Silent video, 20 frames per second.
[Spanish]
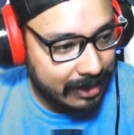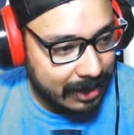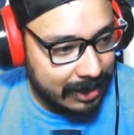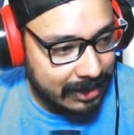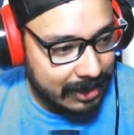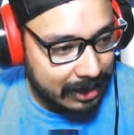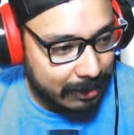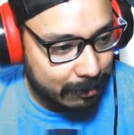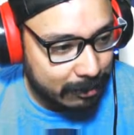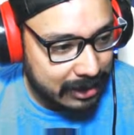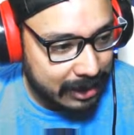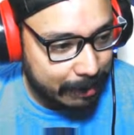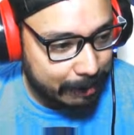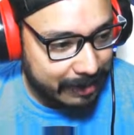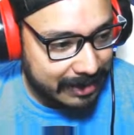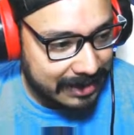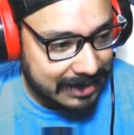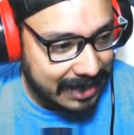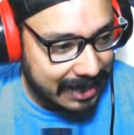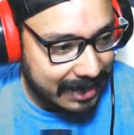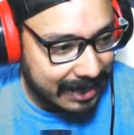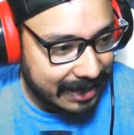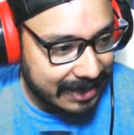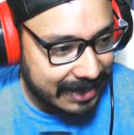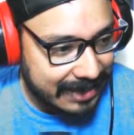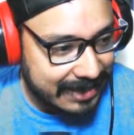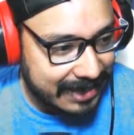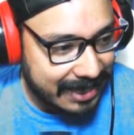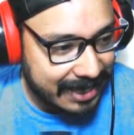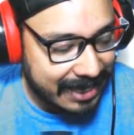ahí tenemos GPC que
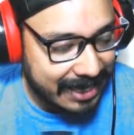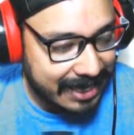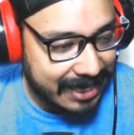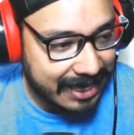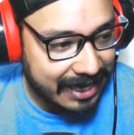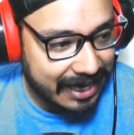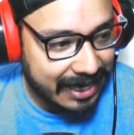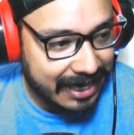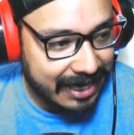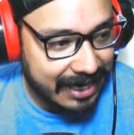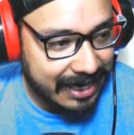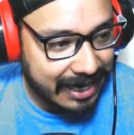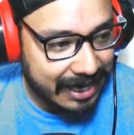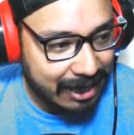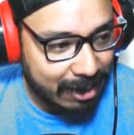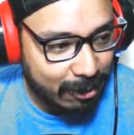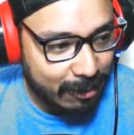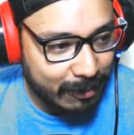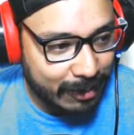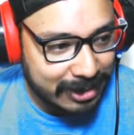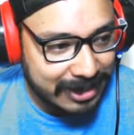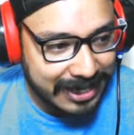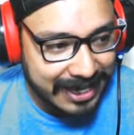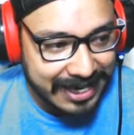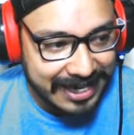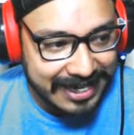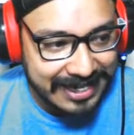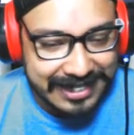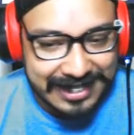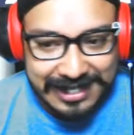dice en el número
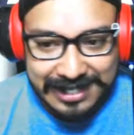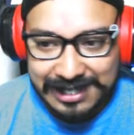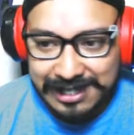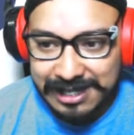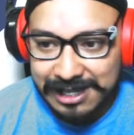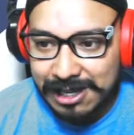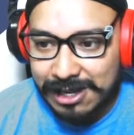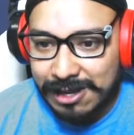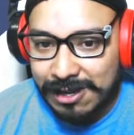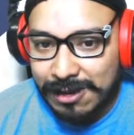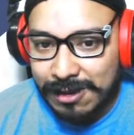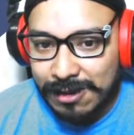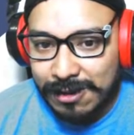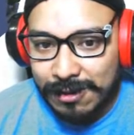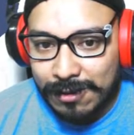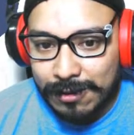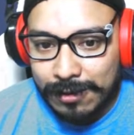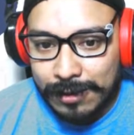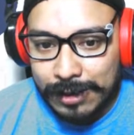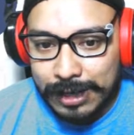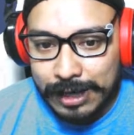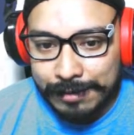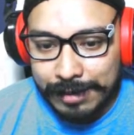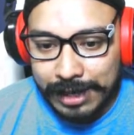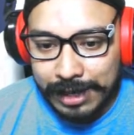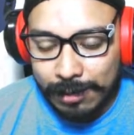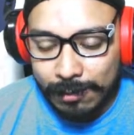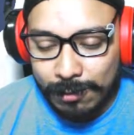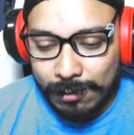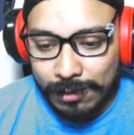6. A
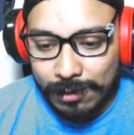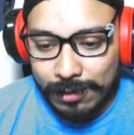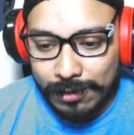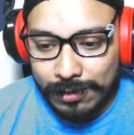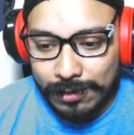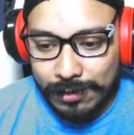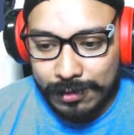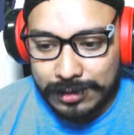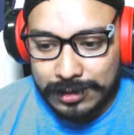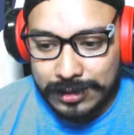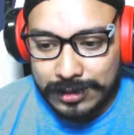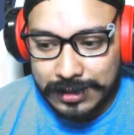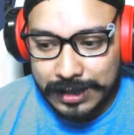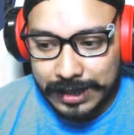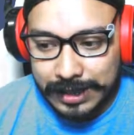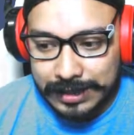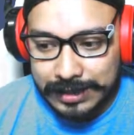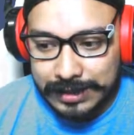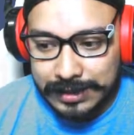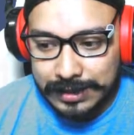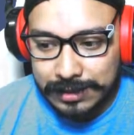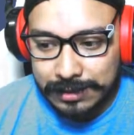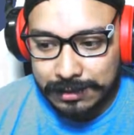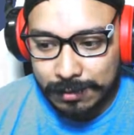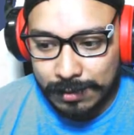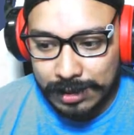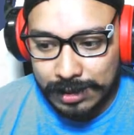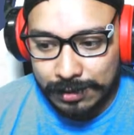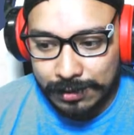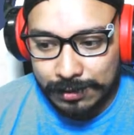ver, 1, 2, 3,
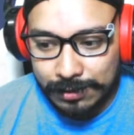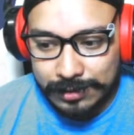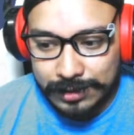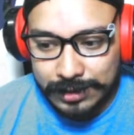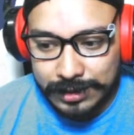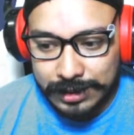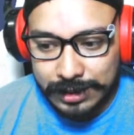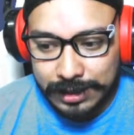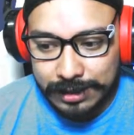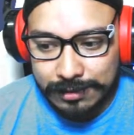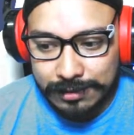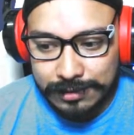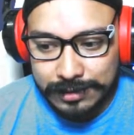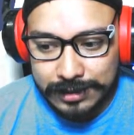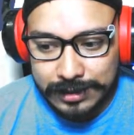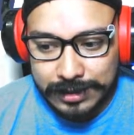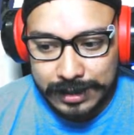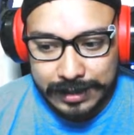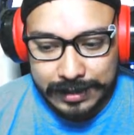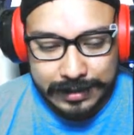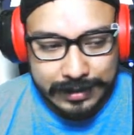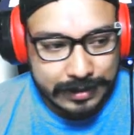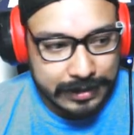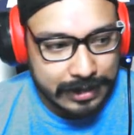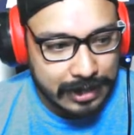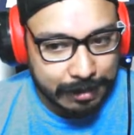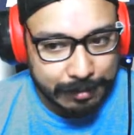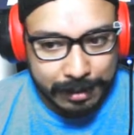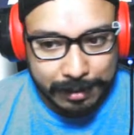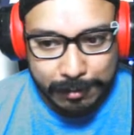4, 5, 6.
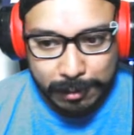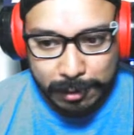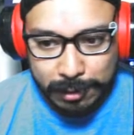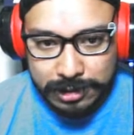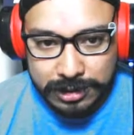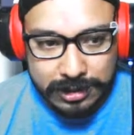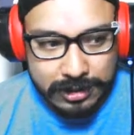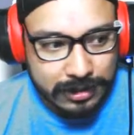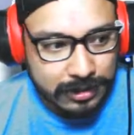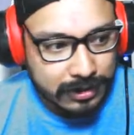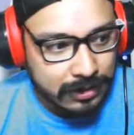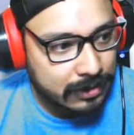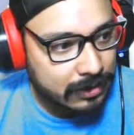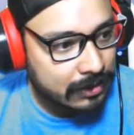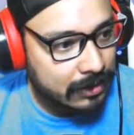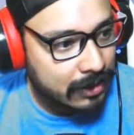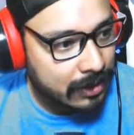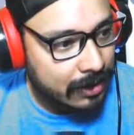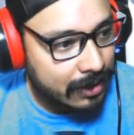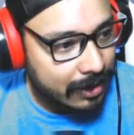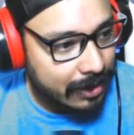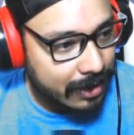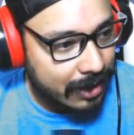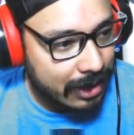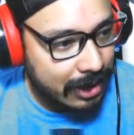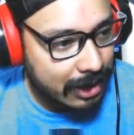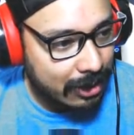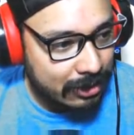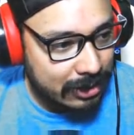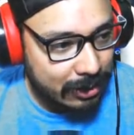Abrimos. El
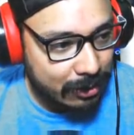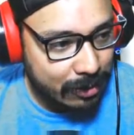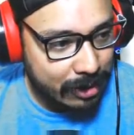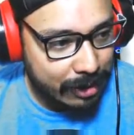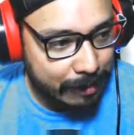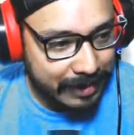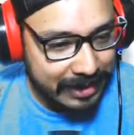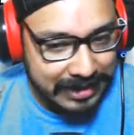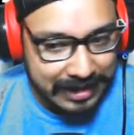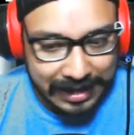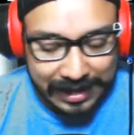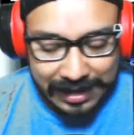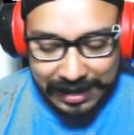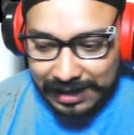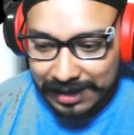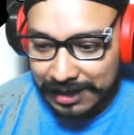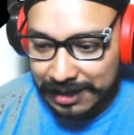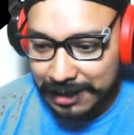que nos dijo GPC.